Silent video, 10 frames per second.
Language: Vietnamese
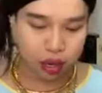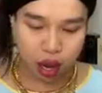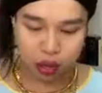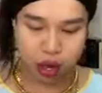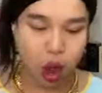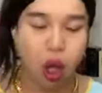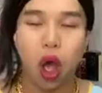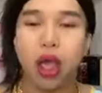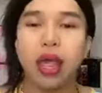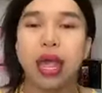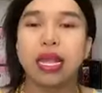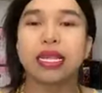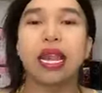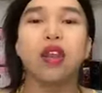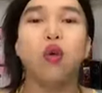rồi trời ơi
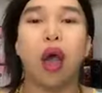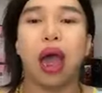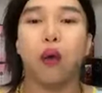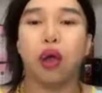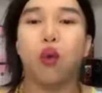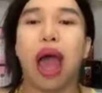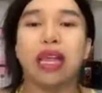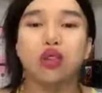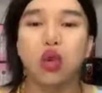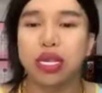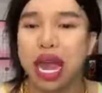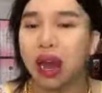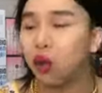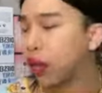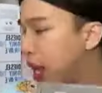set nước hoa ngoài quá xuất
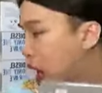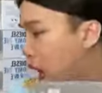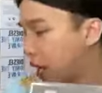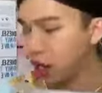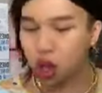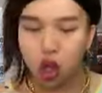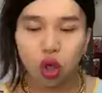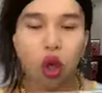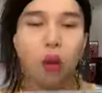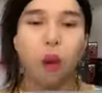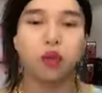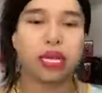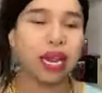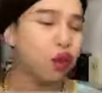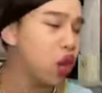sắc luôn quý vị ơi còn một
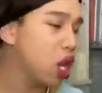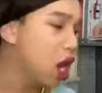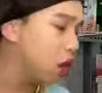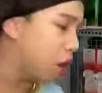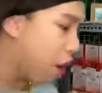set duy nhất